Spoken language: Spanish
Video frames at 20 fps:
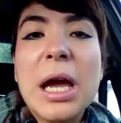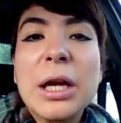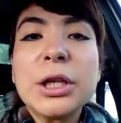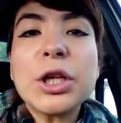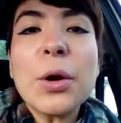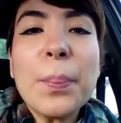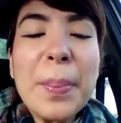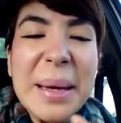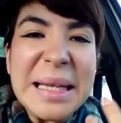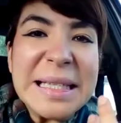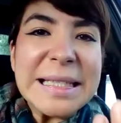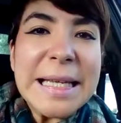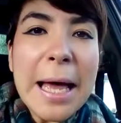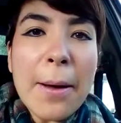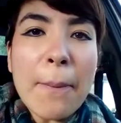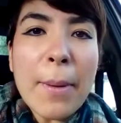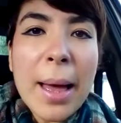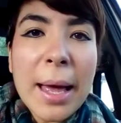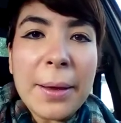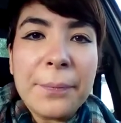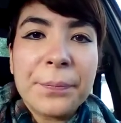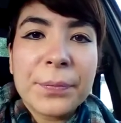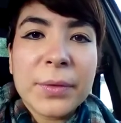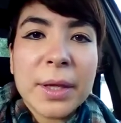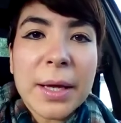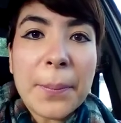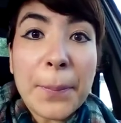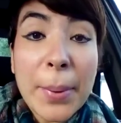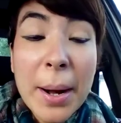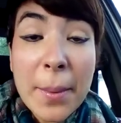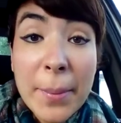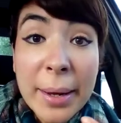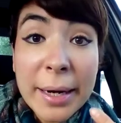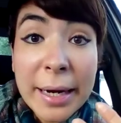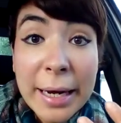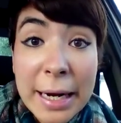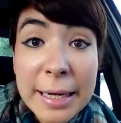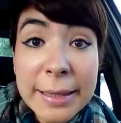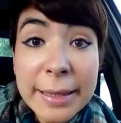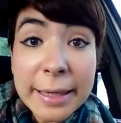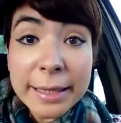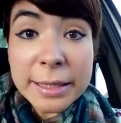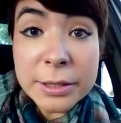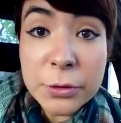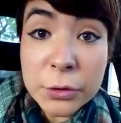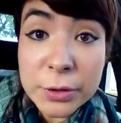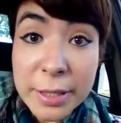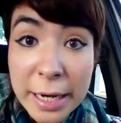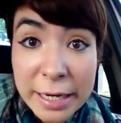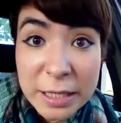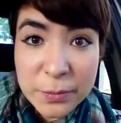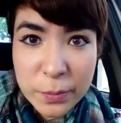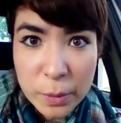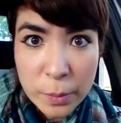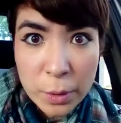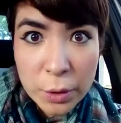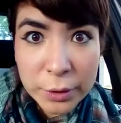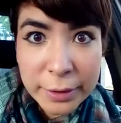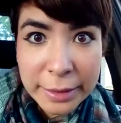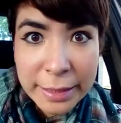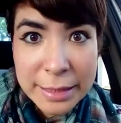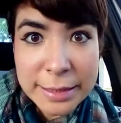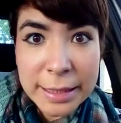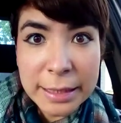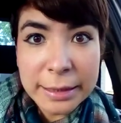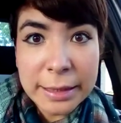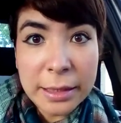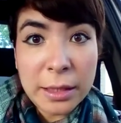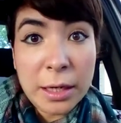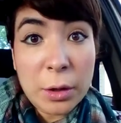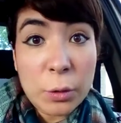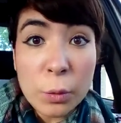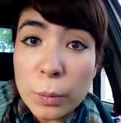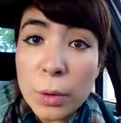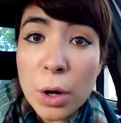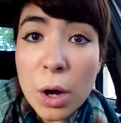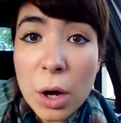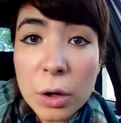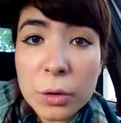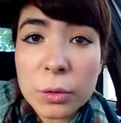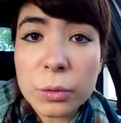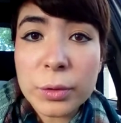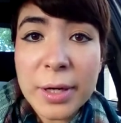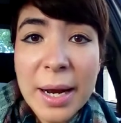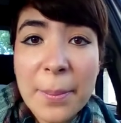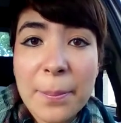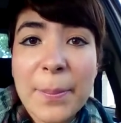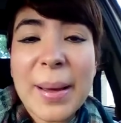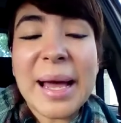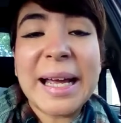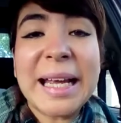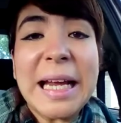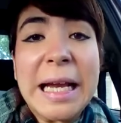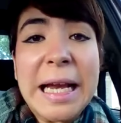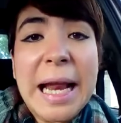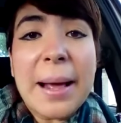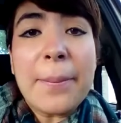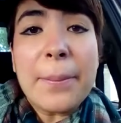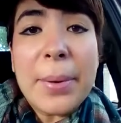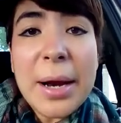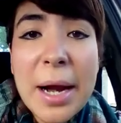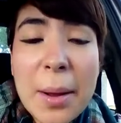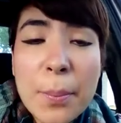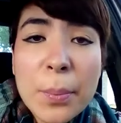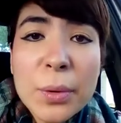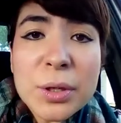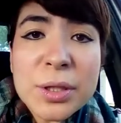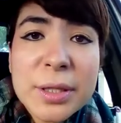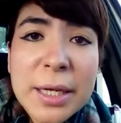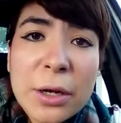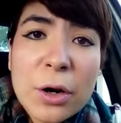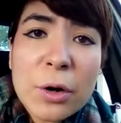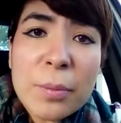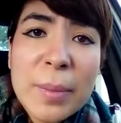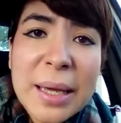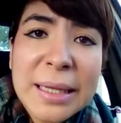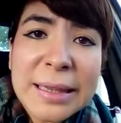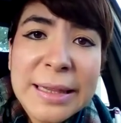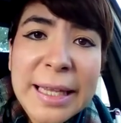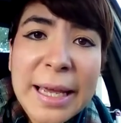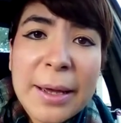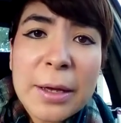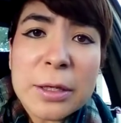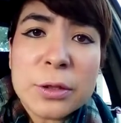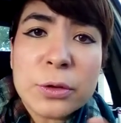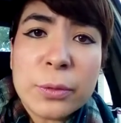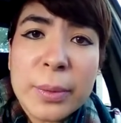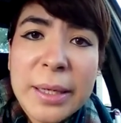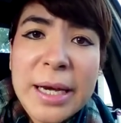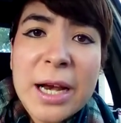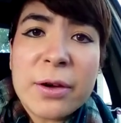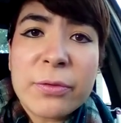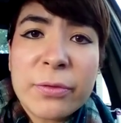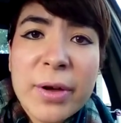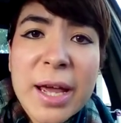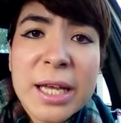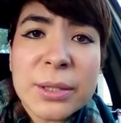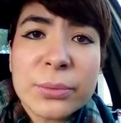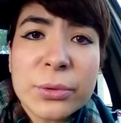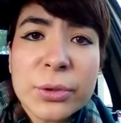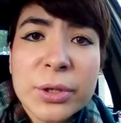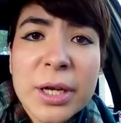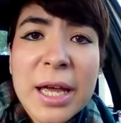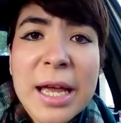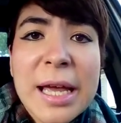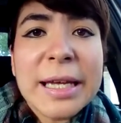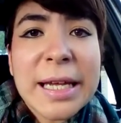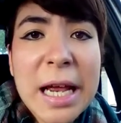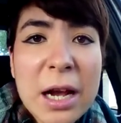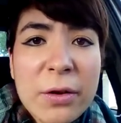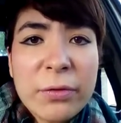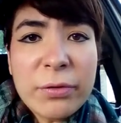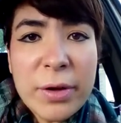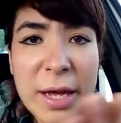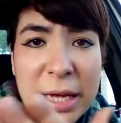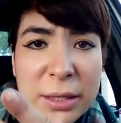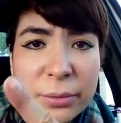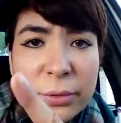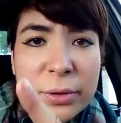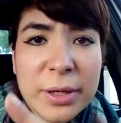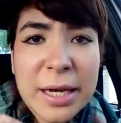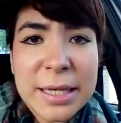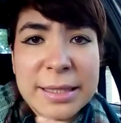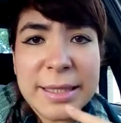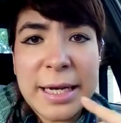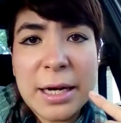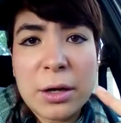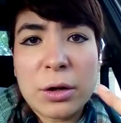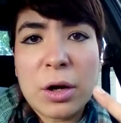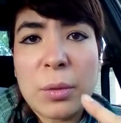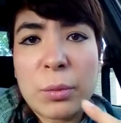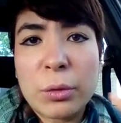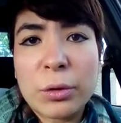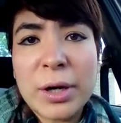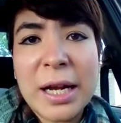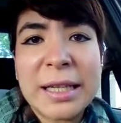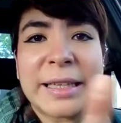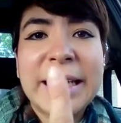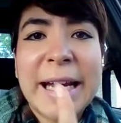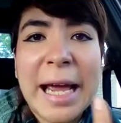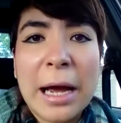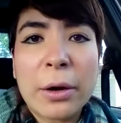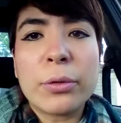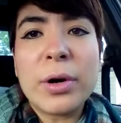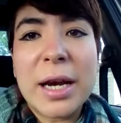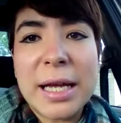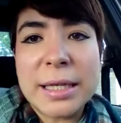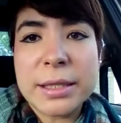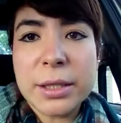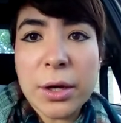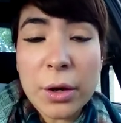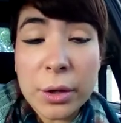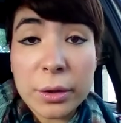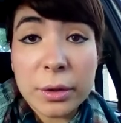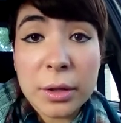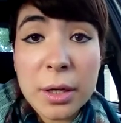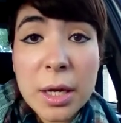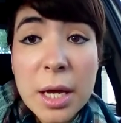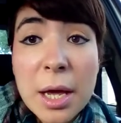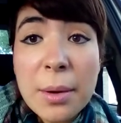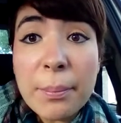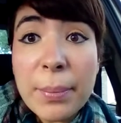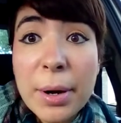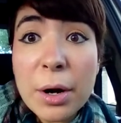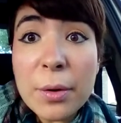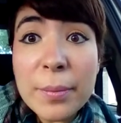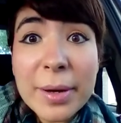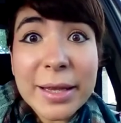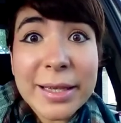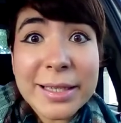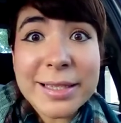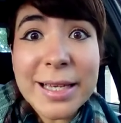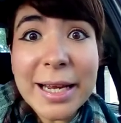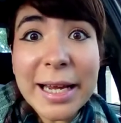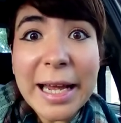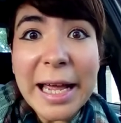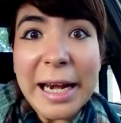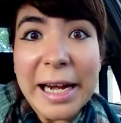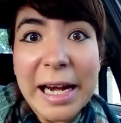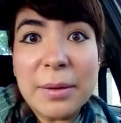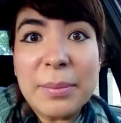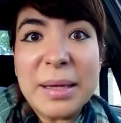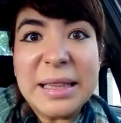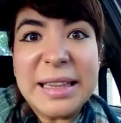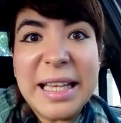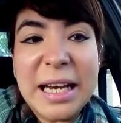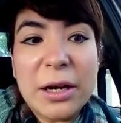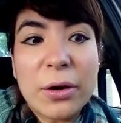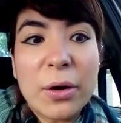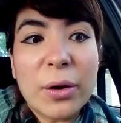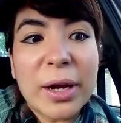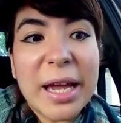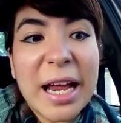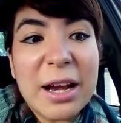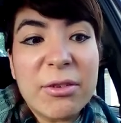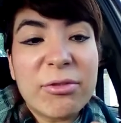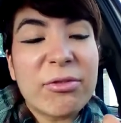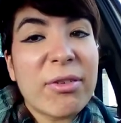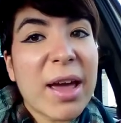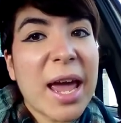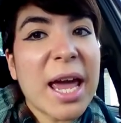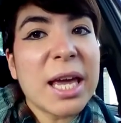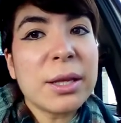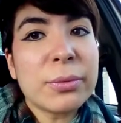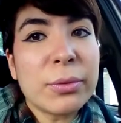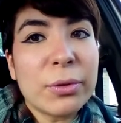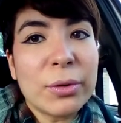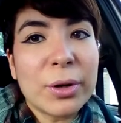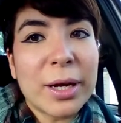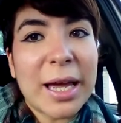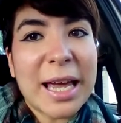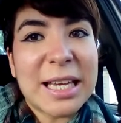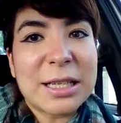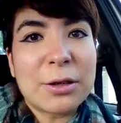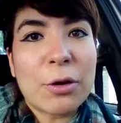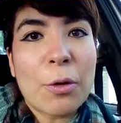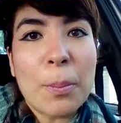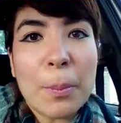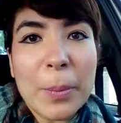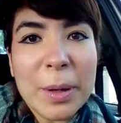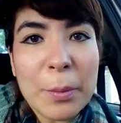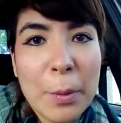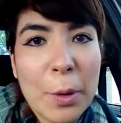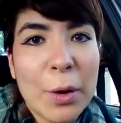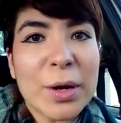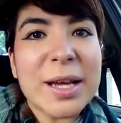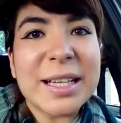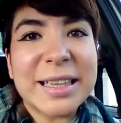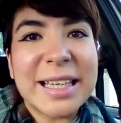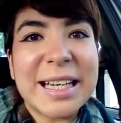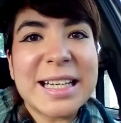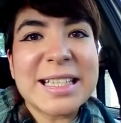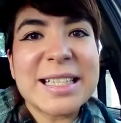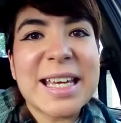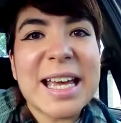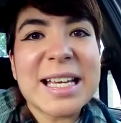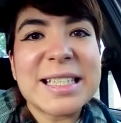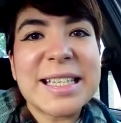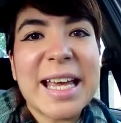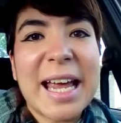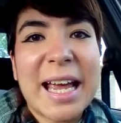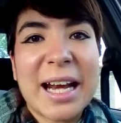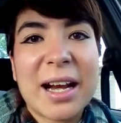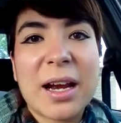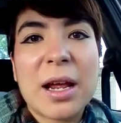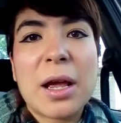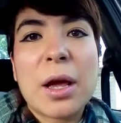Yo pensaba que para manejar las redes sociales primero tenías que tener un blog, una página, para posteriormente subir el Facebook y el Facebook hacer como una triangulación. Pero me dicen que realmente no, que el Facebook es lo primero que tienes que hacer